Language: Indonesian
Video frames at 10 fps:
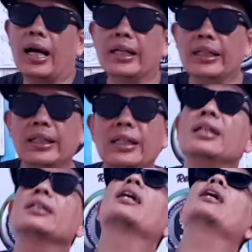Kali
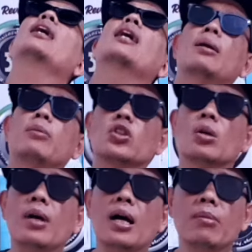ini saya akan
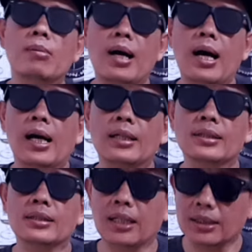mencoba membahas
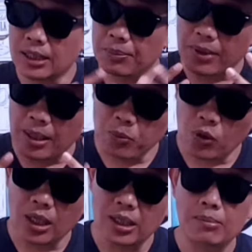tentang sepak
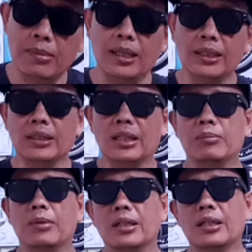bola kembali ya
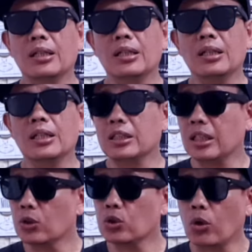dimana
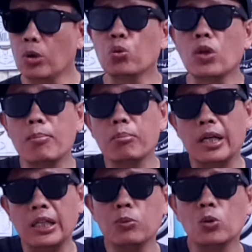kita ketahui bulan
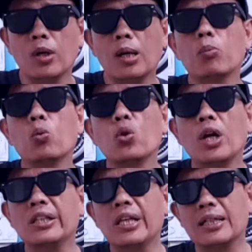Mei merupakan
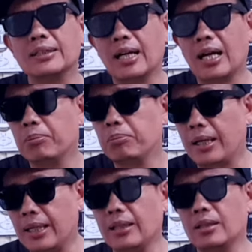bulan yang sangat
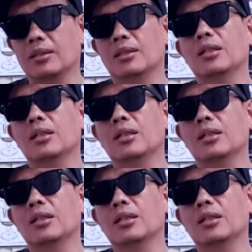padat